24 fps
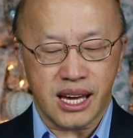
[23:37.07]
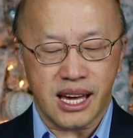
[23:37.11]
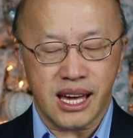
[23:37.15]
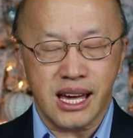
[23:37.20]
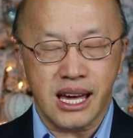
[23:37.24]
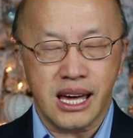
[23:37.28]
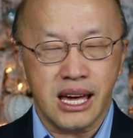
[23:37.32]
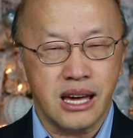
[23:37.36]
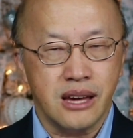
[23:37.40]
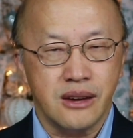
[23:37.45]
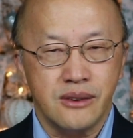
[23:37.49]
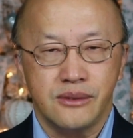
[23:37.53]

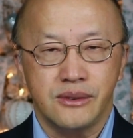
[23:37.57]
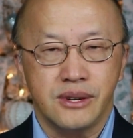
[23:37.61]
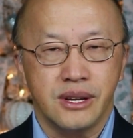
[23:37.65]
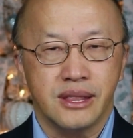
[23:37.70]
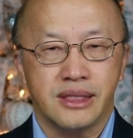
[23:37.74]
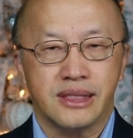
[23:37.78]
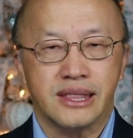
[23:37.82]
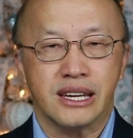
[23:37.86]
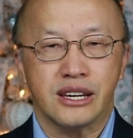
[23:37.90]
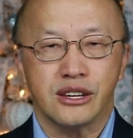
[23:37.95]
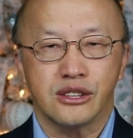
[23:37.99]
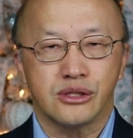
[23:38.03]

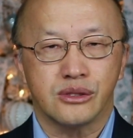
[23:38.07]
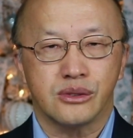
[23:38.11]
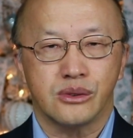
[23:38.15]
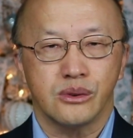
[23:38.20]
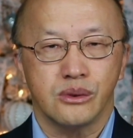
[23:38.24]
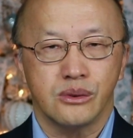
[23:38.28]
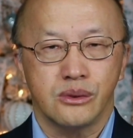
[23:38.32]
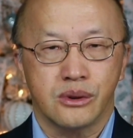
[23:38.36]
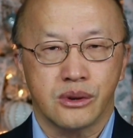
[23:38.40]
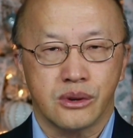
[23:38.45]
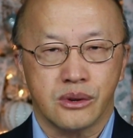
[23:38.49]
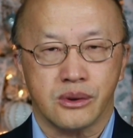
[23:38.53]
everything
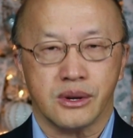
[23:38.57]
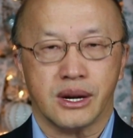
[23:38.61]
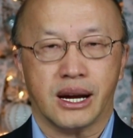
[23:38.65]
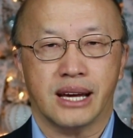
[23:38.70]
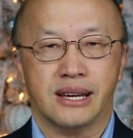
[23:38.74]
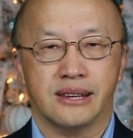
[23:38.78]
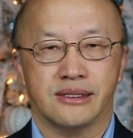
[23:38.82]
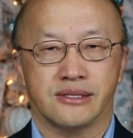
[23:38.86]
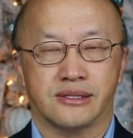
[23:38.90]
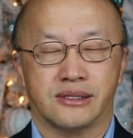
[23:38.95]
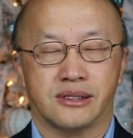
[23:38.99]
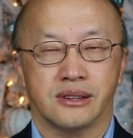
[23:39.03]
through
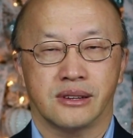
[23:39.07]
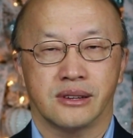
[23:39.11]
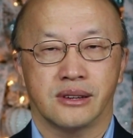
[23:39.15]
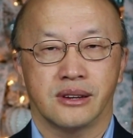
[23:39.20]
Christ.